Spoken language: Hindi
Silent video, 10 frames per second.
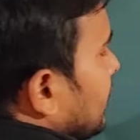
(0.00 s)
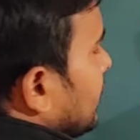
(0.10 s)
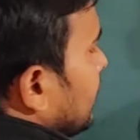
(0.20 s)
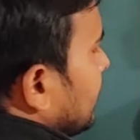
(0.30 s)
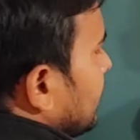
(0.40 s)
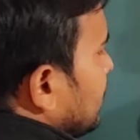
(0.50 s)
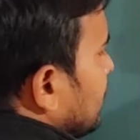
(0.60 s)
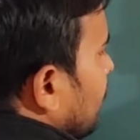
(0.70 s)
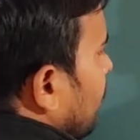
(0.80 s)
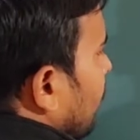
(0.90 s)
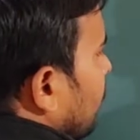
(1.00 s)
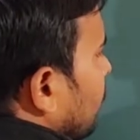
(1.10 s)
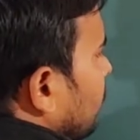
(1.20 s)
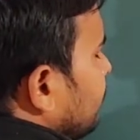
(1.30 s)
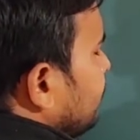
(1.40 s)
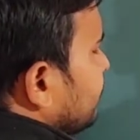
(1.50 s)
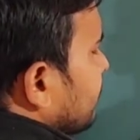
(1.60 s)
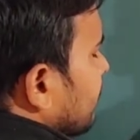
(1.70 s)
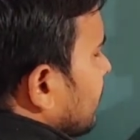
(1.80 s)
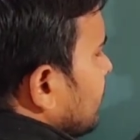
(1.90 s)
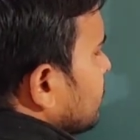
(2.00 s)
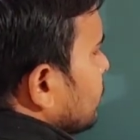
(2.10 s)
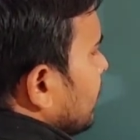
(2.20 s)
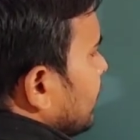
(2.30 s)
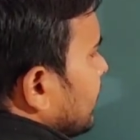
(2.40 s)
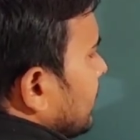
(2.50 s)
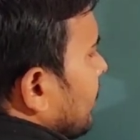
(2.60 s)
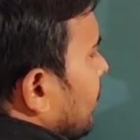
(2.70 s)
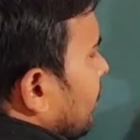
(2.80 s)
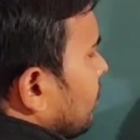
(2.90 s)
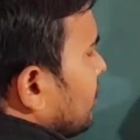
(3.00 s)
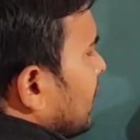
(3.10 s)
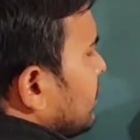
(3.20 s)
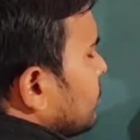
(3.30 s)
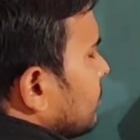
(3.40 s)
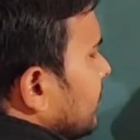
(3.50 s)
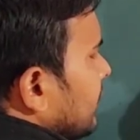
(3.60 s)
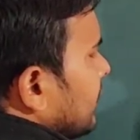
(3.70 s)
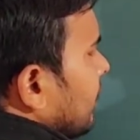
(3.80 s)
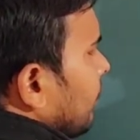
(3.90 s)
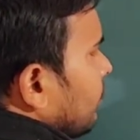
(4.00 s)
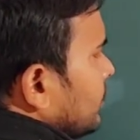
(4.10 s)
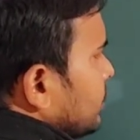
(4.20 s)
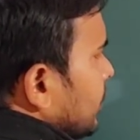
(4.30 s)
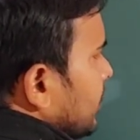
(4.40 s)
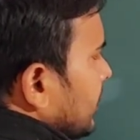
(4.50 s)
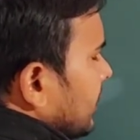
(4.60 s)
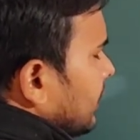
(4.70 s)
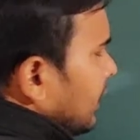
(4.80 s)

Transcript: एक हॉलो इंसुलेटेड हॉलो या इंसुलेटर हॉलो इंसुलेटर